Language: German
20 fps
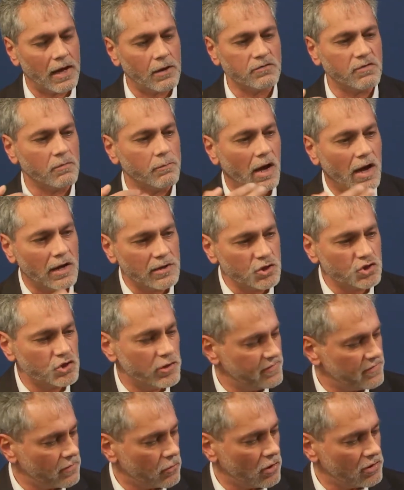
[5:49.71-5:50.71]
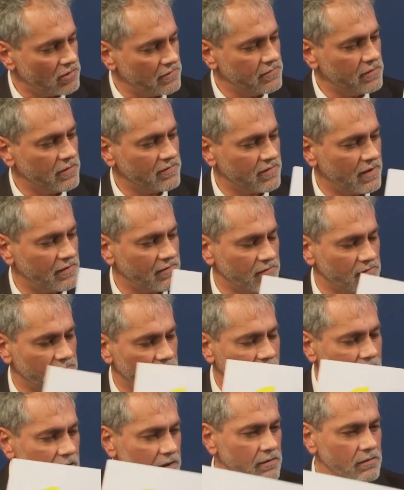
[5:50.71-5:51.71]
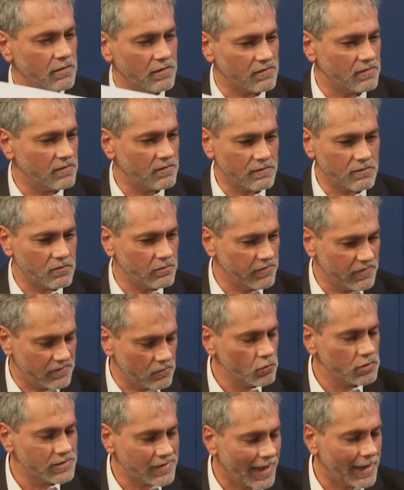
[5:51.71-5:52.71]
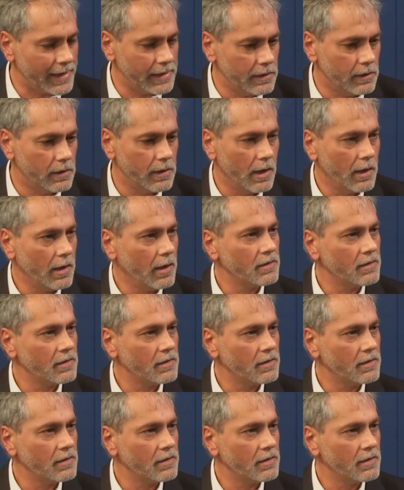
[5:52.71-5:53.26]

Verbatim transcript: automatisch diese göttlichen Gesetze zu achten, dass ich sowieso dein,